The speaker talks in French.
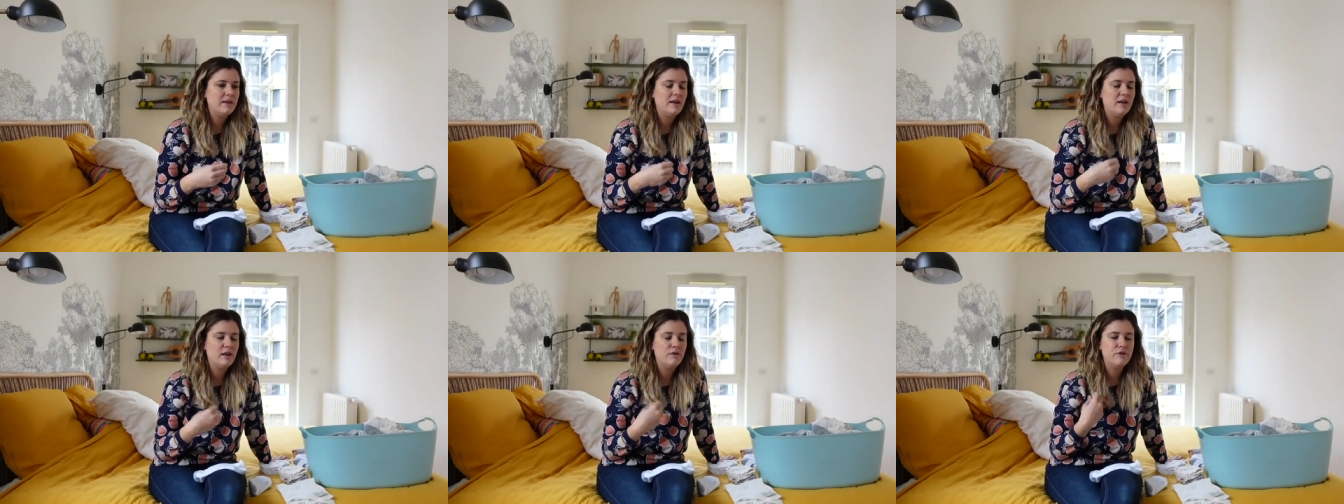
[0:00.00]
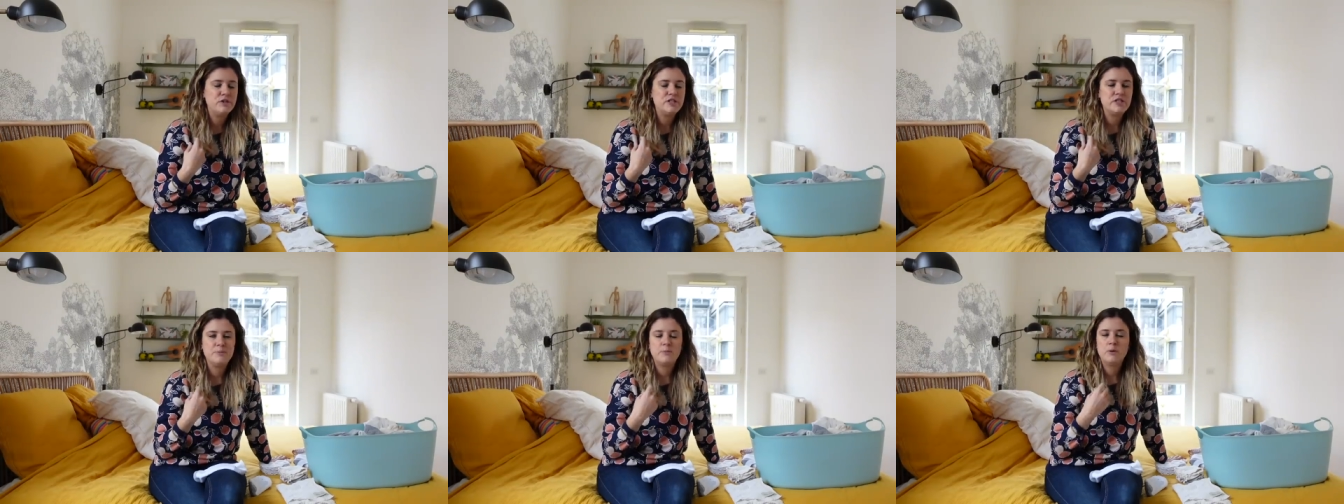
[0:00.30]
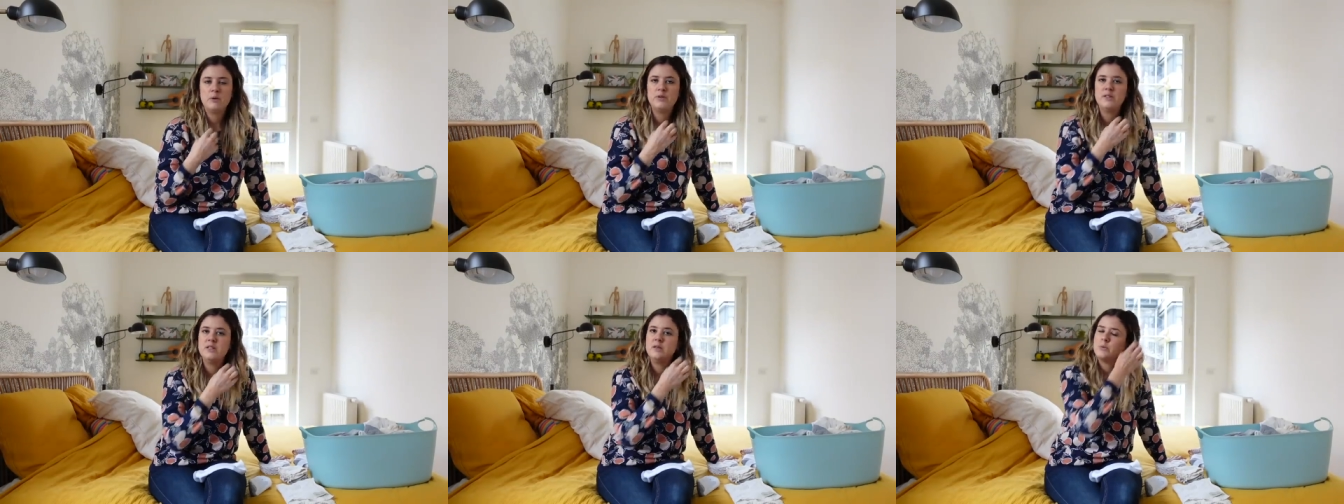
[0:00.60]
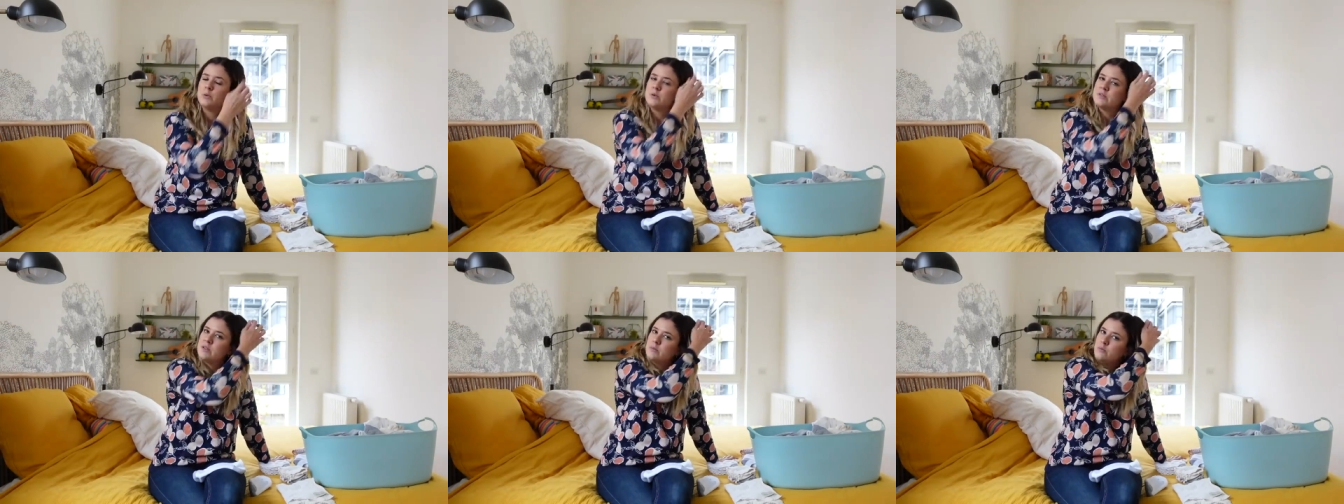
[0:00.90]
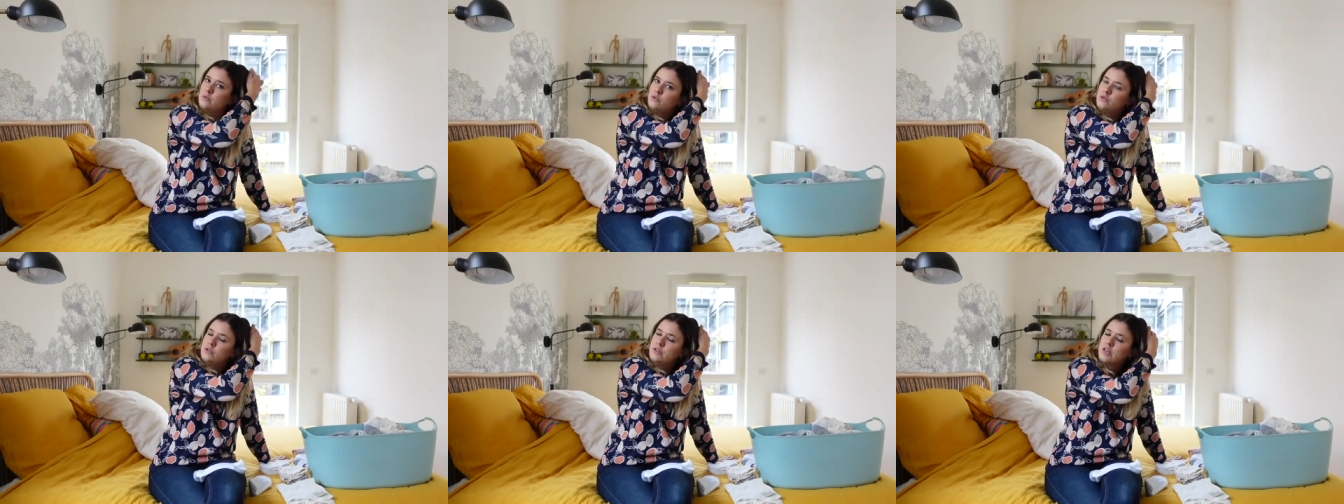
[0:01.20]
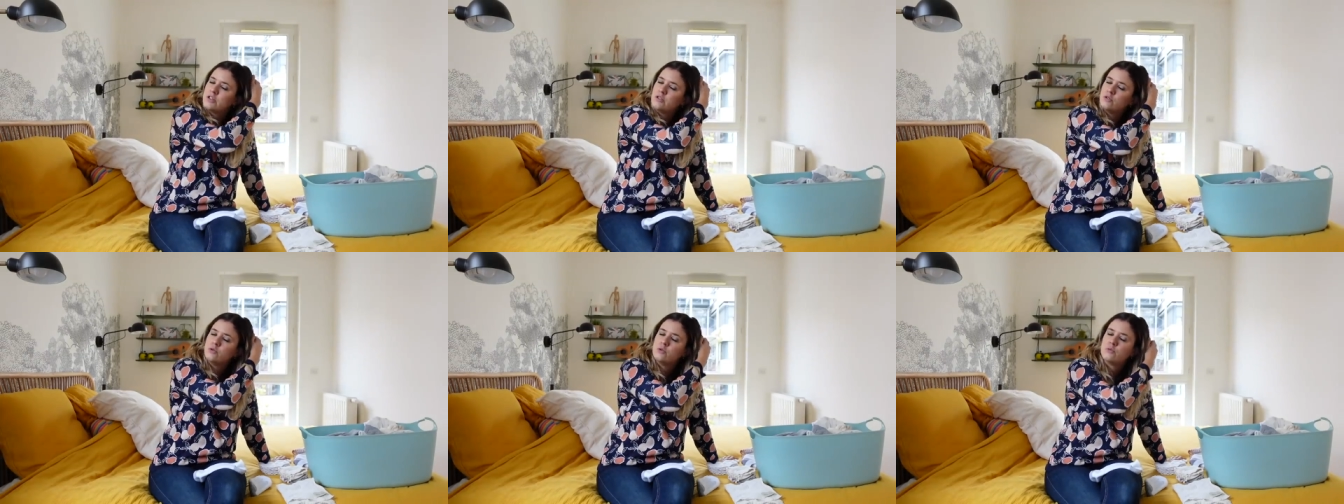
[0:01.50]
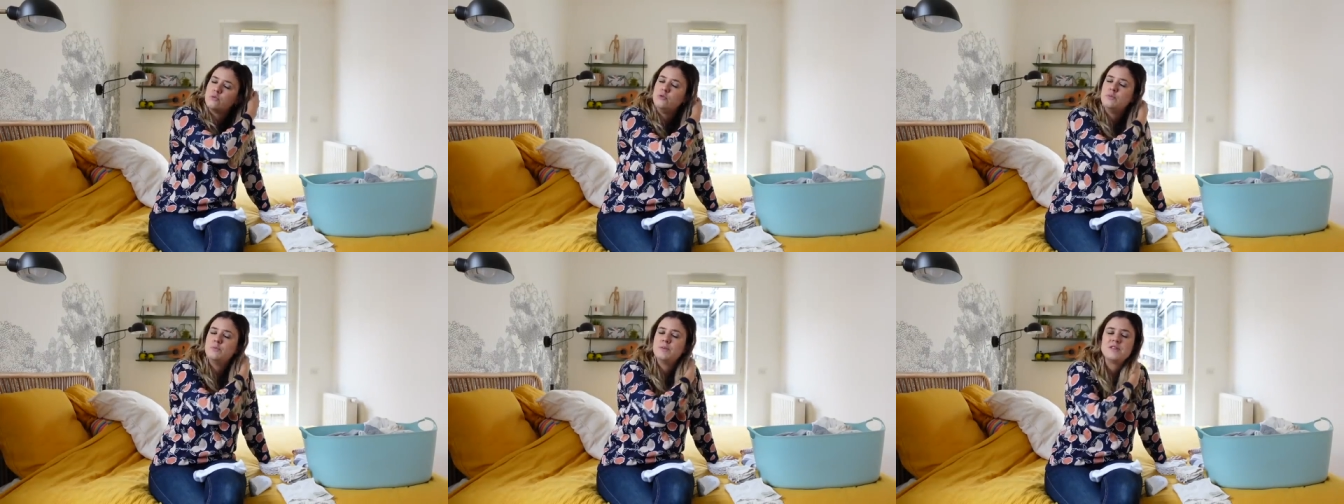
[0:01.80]
et à la fois j'ai pas envie de dépenser beaucoup d'argent
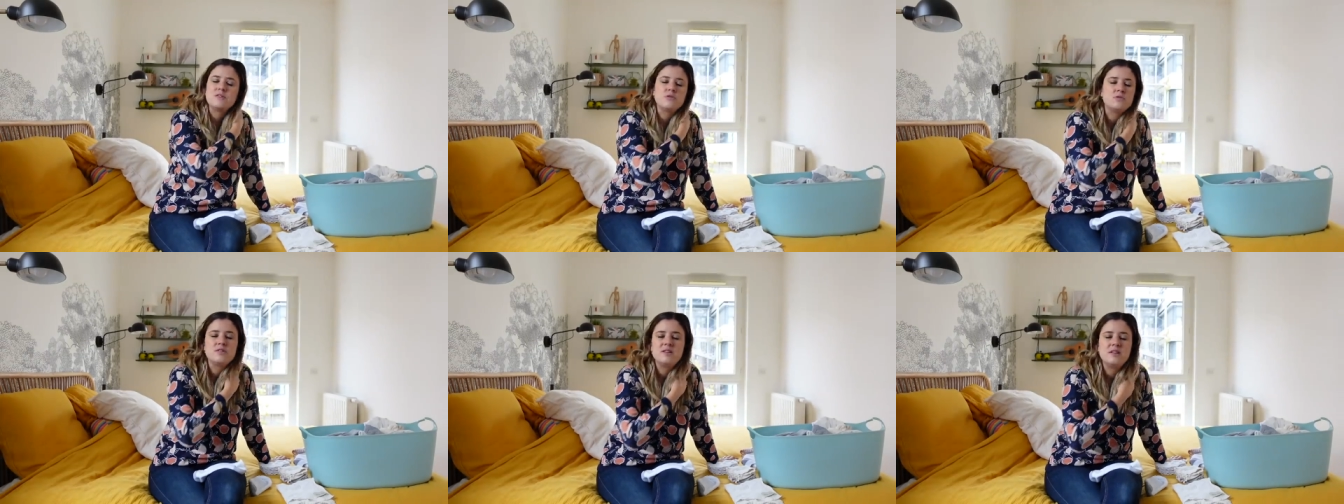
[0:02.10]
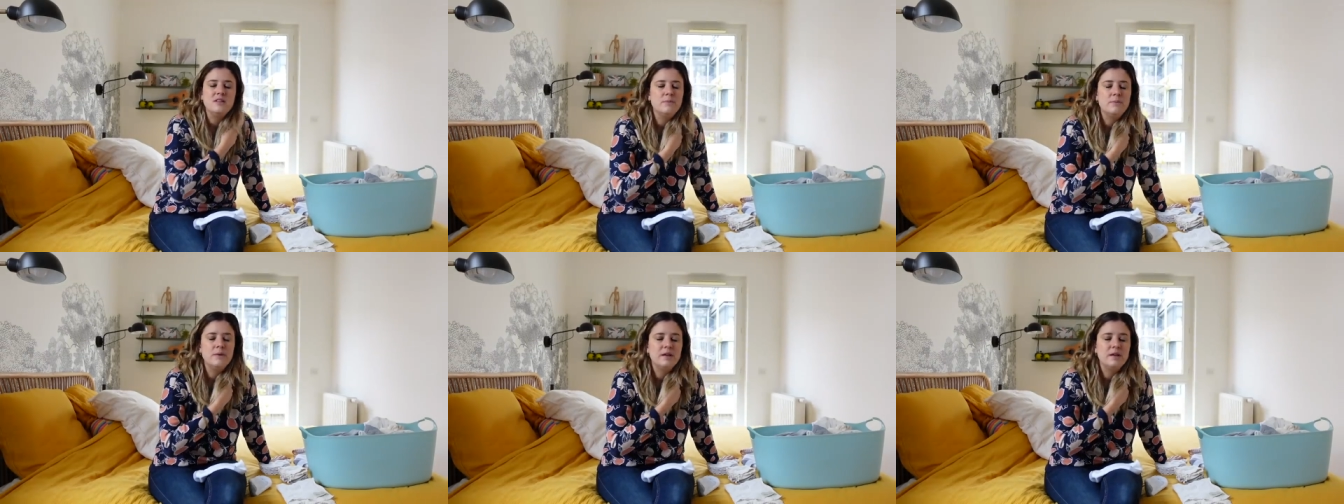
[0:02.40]
non plus parce que ça n'est